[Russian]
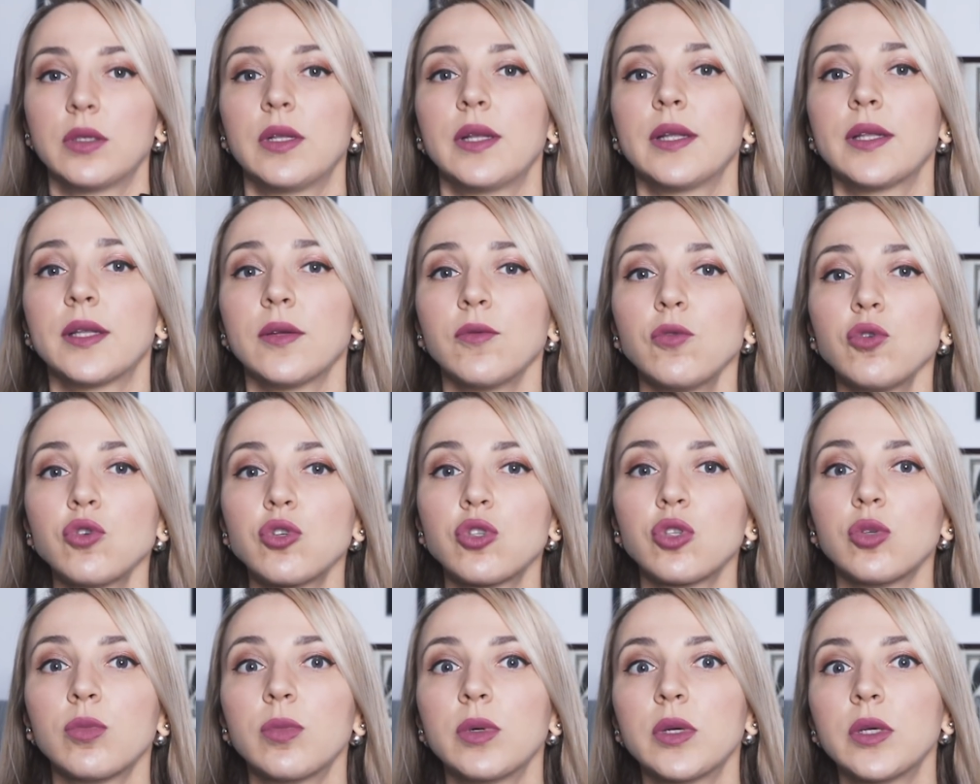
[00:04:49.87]
Для того,
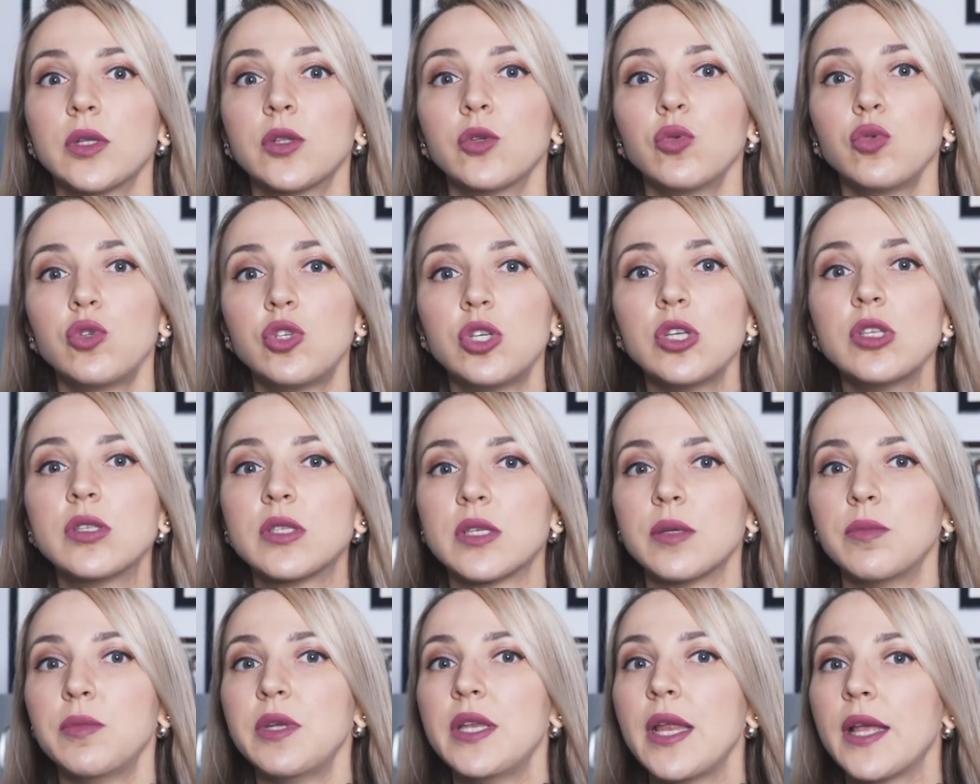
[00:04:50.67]
чтобы
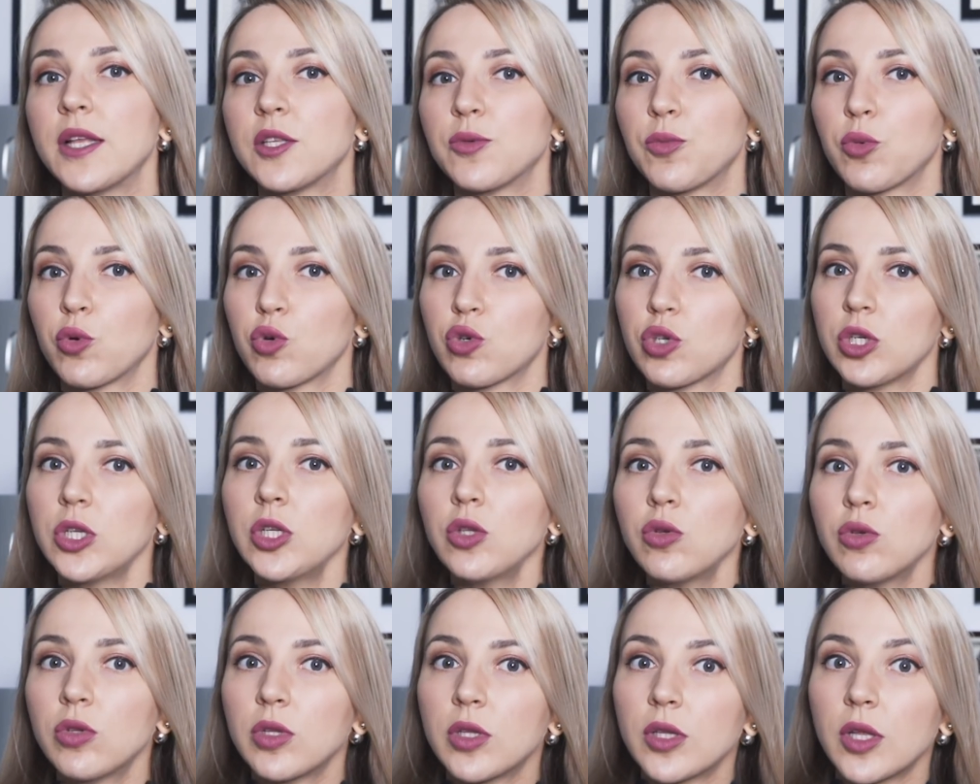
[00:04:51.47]
научиться менять
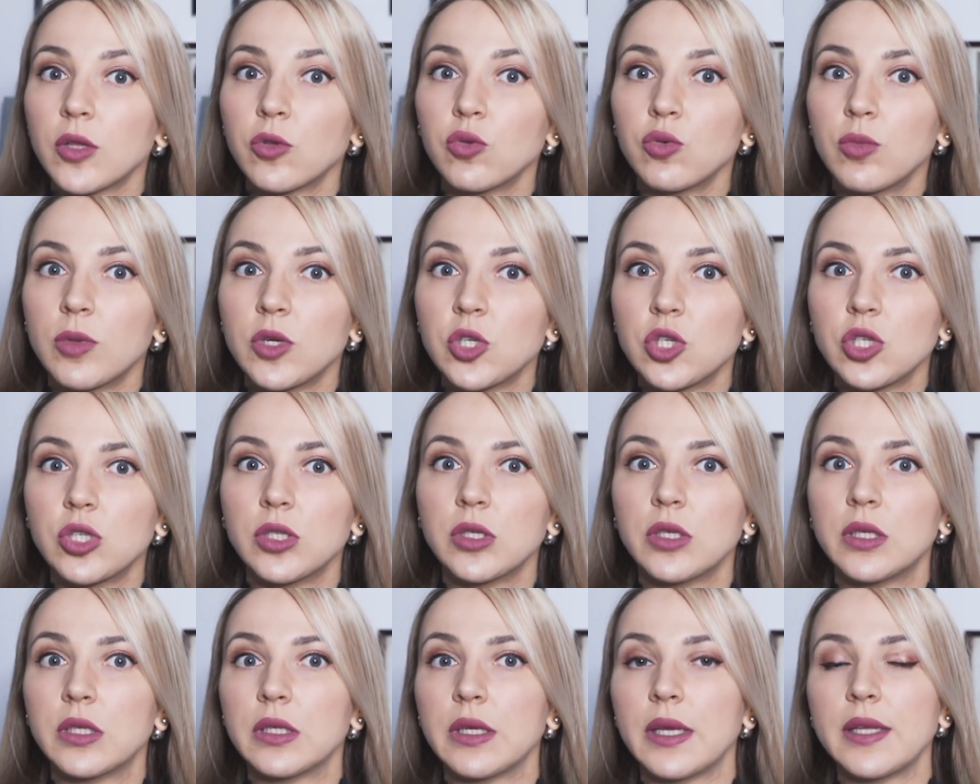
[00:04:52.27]
пружину на
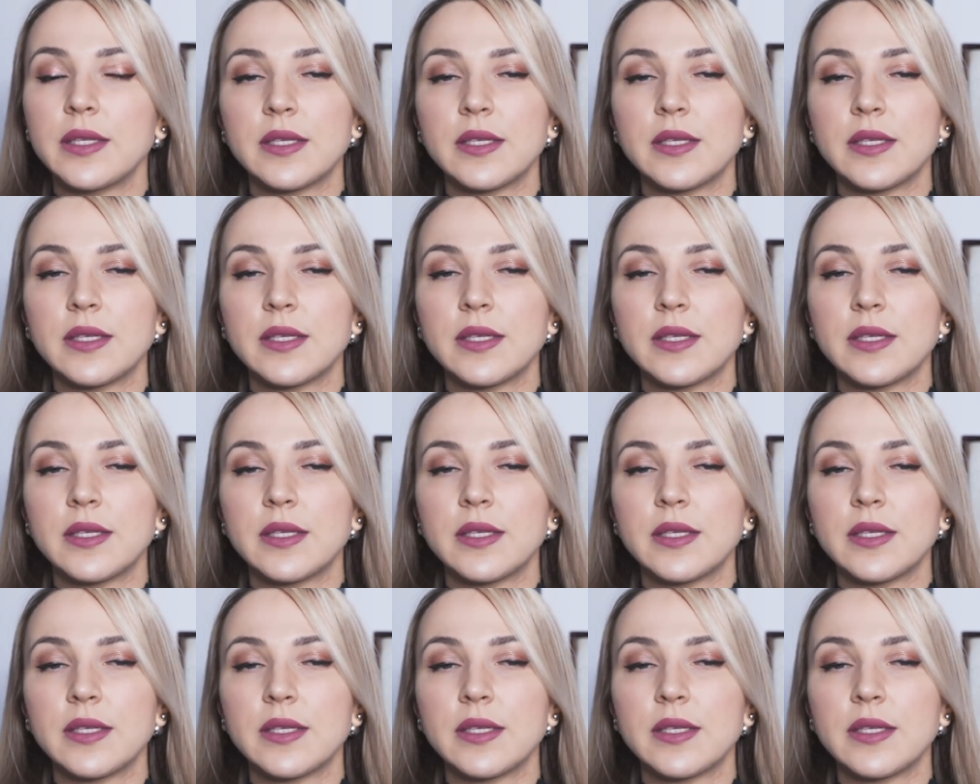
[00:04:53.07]
тату-машинке,